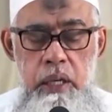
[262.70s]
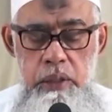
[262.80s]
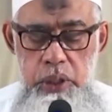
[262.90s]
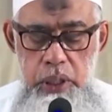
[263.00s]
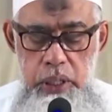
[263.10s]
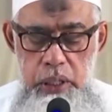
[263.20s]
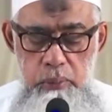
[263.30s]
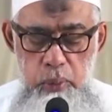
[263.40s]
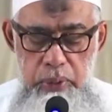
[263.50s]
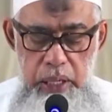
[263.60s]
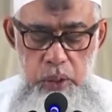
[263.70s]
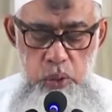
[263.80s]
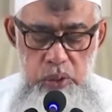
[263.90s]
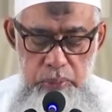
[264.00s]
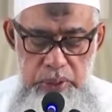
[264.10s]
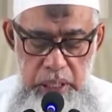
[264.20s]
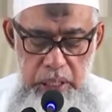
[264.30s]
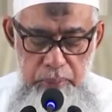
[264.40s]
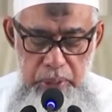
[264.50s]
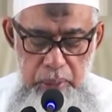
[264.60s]
Karena syirik ini merupakan dosa
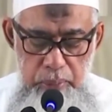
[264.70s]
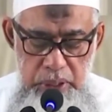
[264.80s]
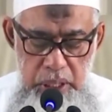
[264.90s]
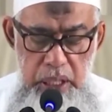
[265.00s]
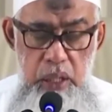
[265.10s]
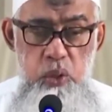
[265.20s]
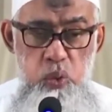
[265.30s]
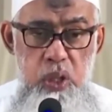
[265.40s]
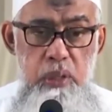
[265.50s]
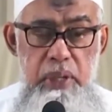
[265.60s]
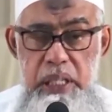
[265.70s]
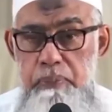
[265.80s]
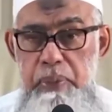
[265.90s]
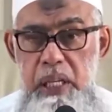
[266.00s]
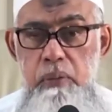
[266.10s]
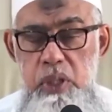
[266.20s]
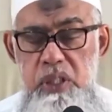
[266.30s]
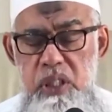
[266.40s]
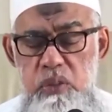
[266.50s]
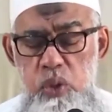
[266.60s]
besar yang paling besar dan kezaliman yang paling
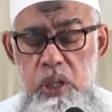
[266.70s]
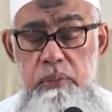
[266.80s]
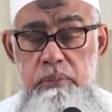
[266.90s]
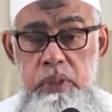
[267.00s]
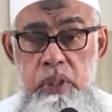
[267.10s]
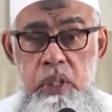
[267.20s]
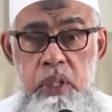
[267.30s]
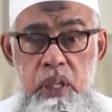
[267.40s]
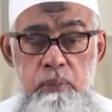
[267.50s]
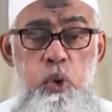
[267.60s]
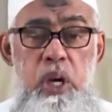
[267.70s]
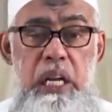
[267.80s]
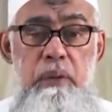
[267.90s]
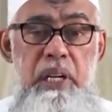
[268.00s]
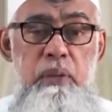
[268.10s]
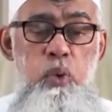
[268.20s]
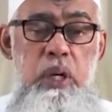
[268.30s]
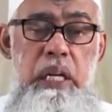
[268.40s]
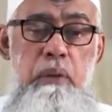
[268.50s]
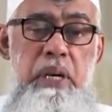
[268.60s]
zalim, kemungkaran yang paling
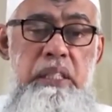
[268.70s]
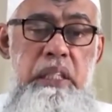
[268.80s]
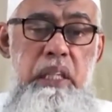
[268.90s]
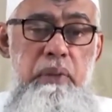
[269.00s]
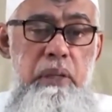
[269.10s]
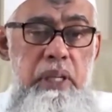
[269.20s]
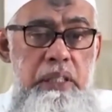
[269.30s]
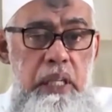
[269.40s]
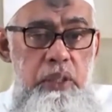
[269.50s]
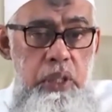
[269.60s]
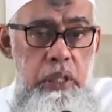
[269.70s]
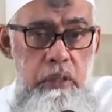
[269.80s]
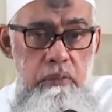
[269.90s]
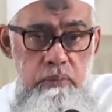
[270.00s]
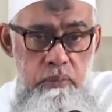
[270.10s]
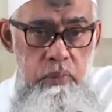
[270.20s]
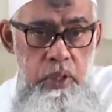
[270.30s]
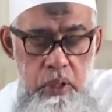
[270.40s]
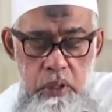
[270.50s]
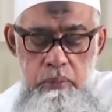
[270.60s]
mungkar dan maksiat yang paling maksiat adalah syirik.
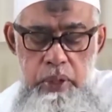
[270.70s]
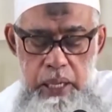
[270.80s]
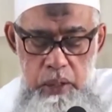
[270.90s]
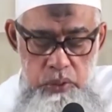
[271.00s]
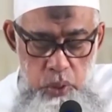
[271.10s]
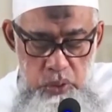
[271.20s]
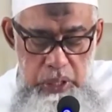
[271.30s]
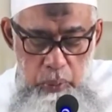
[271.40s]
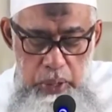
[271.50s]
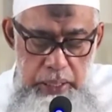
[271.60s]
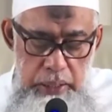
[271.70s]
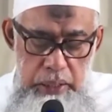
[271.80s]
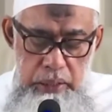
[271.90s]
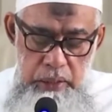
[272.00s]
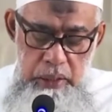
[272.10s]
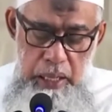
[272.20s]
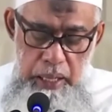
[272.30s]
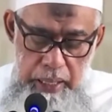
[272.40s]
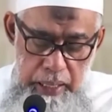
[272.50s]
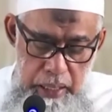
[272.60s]
Maka harus terus dakwah ini
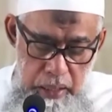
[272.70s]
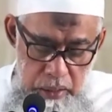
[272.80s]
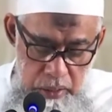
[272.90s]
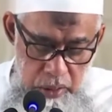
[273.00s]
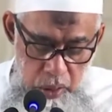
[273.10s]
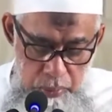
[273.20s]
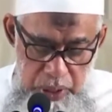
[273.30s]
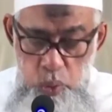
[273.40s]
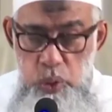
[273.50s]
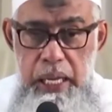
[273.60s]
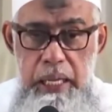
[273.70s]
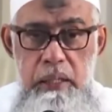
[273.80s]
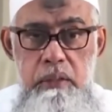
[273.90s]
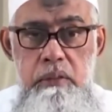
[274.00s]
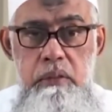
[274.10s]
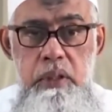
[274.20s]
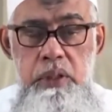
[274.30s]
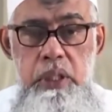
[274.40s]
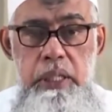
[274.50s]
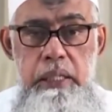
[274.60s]
agar berkurang
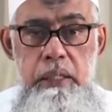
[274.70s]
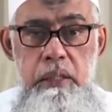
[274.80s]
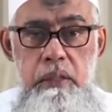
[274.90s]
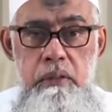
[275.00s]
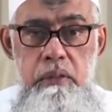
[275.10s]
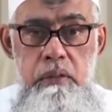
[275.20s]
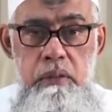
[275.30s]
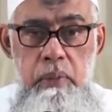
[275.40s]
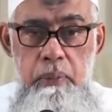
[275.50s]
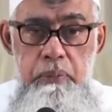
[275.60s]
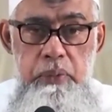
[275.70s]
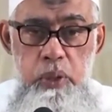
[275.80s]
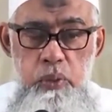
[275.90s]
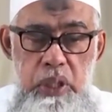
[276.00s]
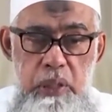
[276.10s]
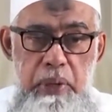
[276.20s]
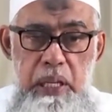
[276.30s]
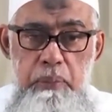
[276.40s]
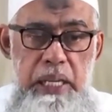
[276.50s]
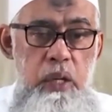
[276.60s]
kesyirikan ini. Di Indonesia ini
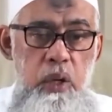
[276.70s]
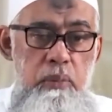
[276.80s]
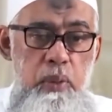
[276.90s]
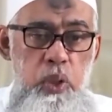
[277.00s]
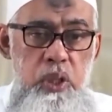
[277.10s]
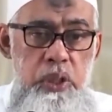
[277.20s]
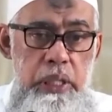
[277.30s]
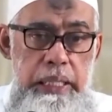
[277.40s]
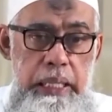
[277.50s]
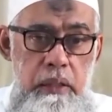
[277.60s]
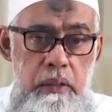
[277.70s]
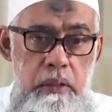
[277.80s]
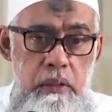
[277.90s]
paling banyak orang berbuat kesyirikan.